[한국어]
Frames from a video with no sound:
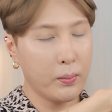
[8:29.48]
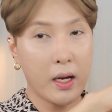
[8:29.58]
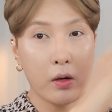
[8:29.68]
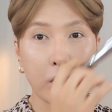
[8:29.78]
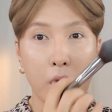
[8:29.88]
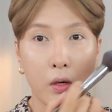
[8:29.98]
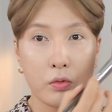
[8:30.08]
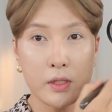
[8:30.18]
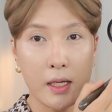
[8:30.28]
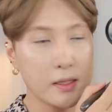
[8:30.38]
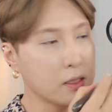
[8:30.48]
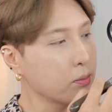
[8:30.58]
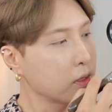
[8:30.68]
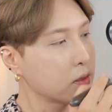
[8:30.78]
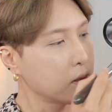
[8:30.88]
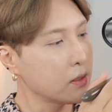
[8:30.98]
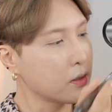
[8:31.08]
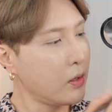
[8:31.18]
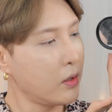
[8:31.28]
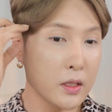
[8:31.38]
파우더하고 살짝
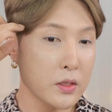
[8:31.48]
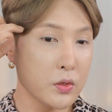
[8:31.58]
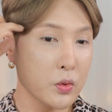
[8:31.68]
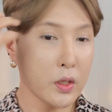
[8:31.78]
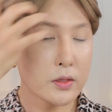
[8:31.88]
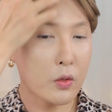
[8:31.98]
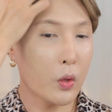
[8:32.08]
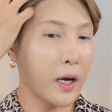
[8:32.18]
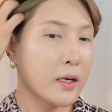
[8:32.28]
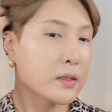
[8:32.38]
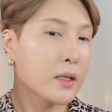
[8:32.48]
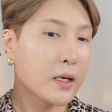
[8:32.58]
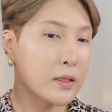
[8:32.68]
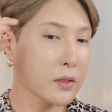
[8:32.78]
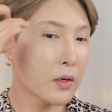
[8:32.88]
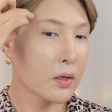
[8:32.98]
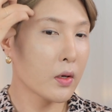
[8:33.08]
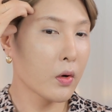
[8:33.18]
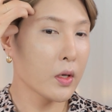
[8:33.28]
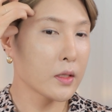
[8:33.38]
믹스해서 이쪽에서 광대에서
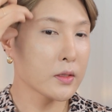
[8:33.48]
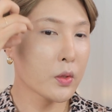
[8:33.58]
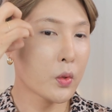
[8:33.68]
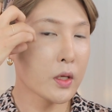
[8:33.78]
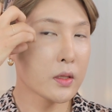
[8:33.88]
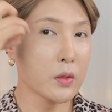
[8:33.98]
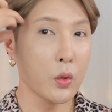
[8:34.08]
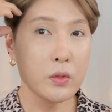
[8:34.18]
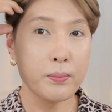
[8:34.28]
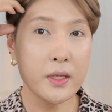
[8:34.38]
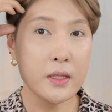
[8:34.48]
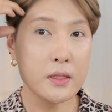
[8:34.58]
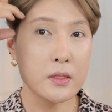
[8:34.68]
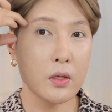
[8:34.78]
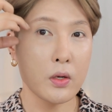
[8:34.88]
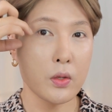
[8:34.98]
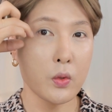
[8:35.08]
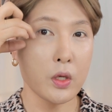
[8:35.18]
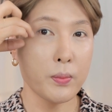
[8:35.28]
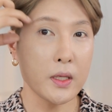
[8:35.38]
여기에서 이렇게 들어오는 빛 있죠?
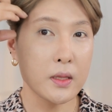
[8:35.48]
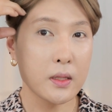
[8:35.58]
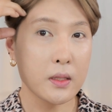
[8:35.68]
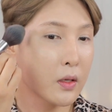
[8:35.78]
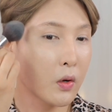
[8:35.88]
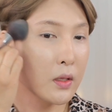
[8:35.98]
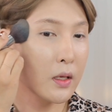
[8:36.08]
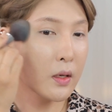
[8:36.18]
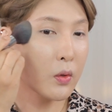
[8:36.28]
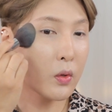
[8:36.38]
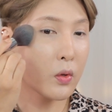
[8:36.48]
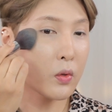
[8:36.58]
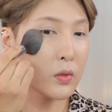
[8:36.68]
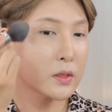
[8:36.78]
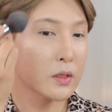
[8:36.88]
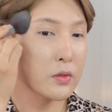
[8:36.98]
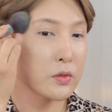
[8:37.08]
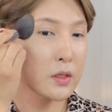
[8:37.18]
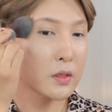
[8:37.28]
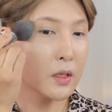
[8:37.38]
여기 빛, 여기다가 콕콕콕
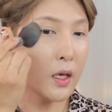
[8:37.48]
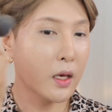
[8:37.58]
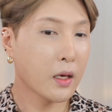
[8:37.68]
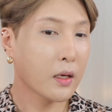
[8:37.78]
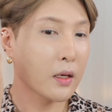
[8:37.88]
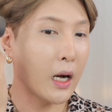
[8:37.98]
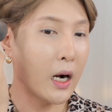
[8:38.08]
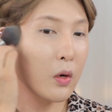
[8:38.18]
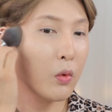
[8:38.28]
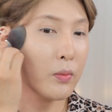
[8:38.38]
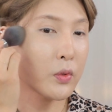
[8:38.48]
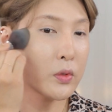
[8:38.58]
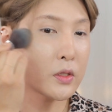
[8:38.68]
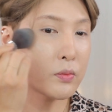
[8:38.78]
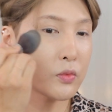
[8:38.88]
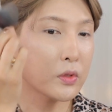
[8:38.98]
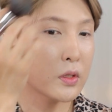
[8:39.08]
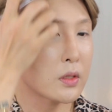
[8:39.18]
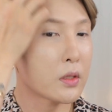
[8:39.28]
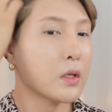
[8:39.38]
찍어주시는 게 가을 웜톤이신
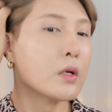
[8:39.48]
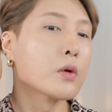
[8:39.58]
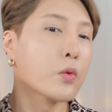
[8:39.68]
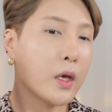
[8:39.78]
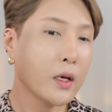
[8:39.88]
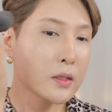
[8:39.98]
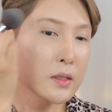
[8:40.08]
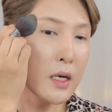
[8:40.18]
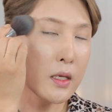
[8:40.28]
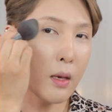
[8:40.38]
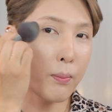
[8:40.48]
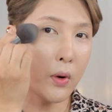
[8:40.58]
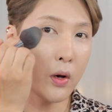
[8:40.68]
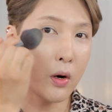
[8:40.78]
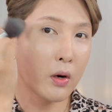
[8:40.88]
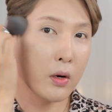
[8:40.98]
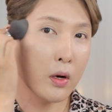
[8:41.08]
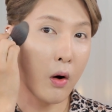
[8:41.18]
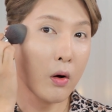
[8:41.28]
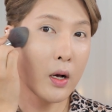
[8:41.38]
분들 굉장히 예뻐요.
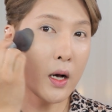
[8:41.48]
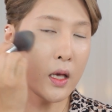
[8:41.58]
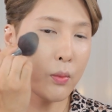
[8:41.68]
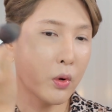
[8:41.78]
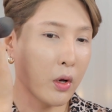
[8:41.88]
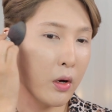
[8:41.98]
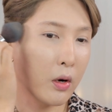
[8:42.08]
건강해 보여요.